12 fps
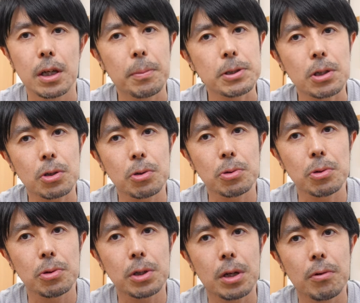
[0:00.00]
やっぱ先ほ
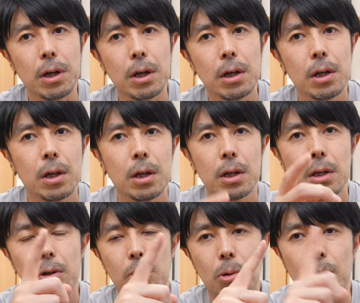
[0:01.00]
どよりかは
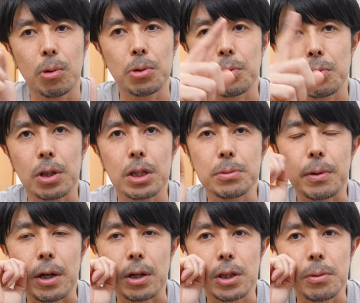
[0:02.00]
音量のゲージ
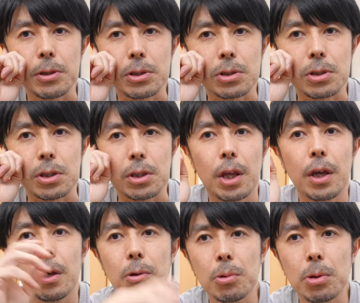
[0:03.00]
も上がってますし、
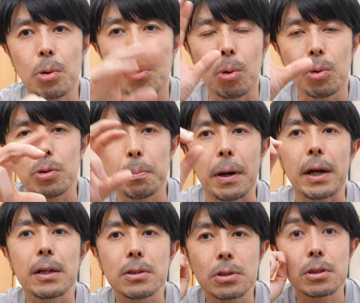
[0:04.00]
低音と高音の
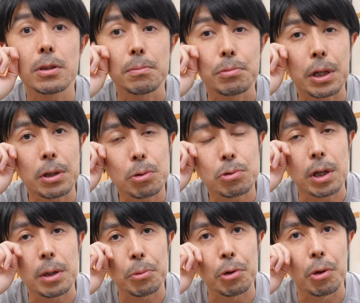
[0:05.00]
バランス、ブレンド具
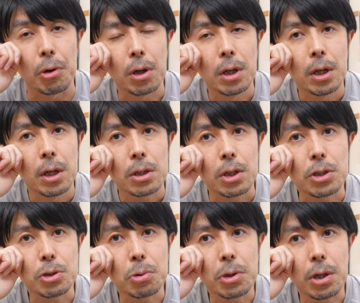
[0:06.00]
合も
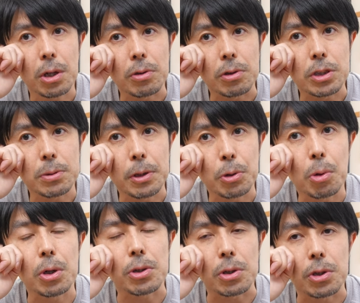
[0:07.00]
検証結果では一番良
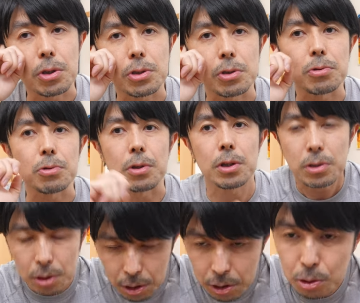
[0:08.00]
かった気がしてるんですよね。
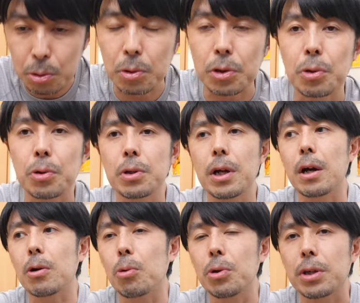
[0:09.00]
ぜひちょっといろいろ
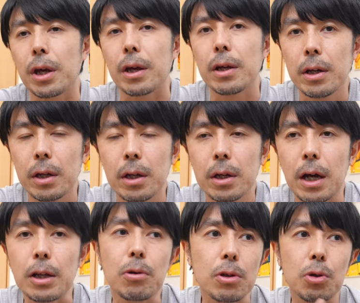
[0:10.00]
なご意見、
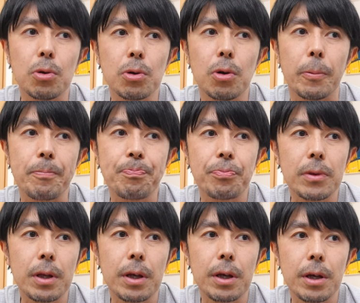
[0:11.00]
あとは今日の、
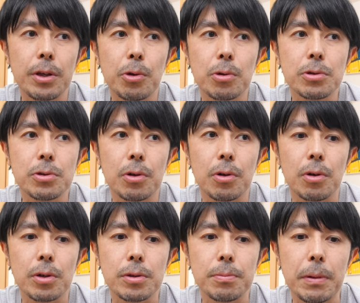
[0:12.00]
夜
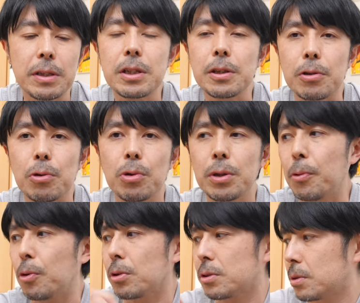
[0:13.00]
のメインチャンネルの方で
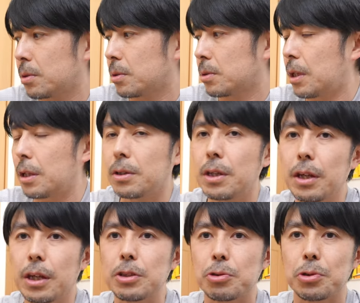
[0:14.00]
も徹底
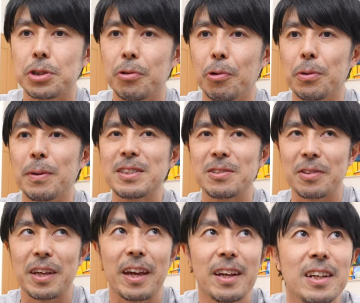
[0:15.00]
検証しております
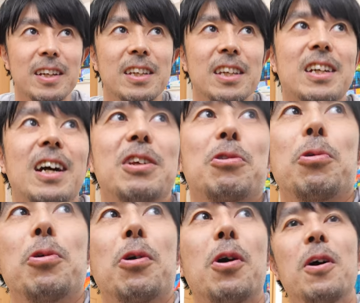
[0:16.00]
ので、いかに
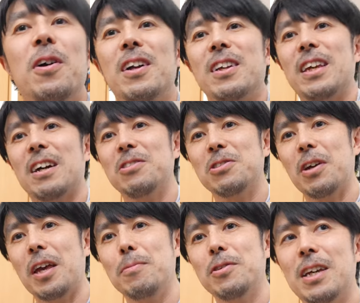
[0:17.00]
この逆に
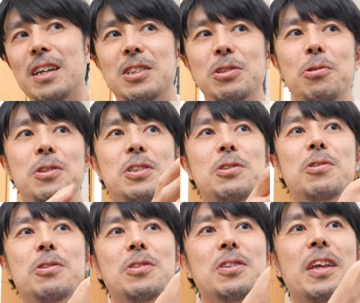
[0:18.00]
言うと
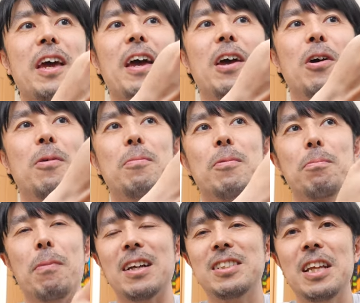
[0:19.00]
MK1416 って
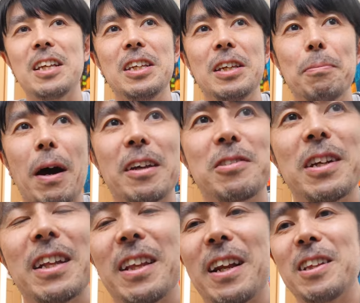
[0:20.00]
マジでいいマイク
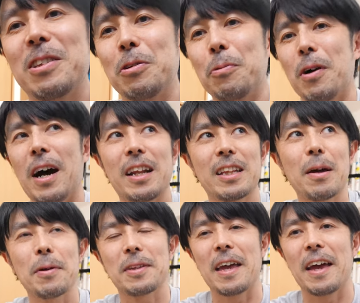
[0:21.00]
なんだなっていうのも
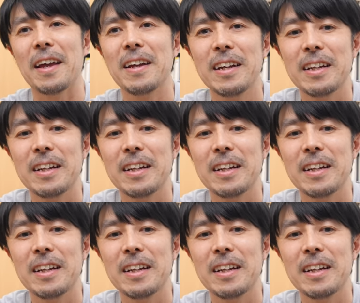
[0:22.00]
改めて、